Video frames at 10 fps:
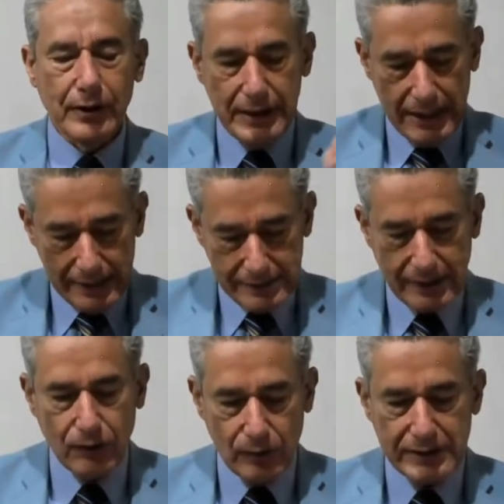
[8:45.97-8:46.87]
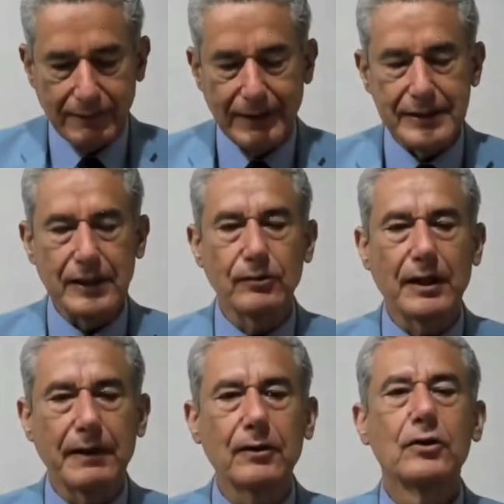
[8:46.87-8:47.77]
y Esdras lo estaba leyendo
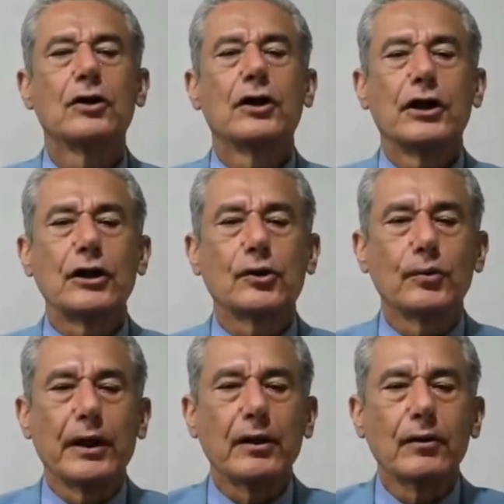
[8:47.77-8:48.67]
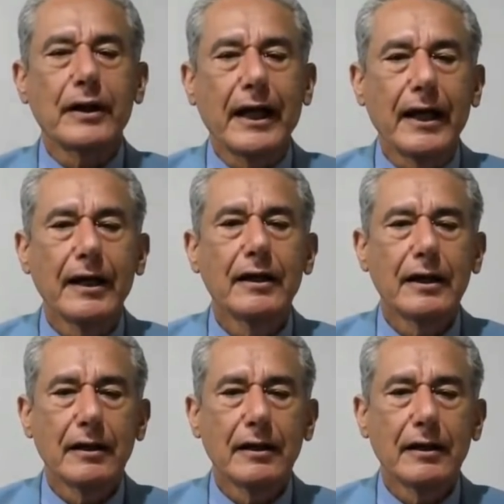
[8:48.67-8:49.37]
en hebreo. Y tuvieron que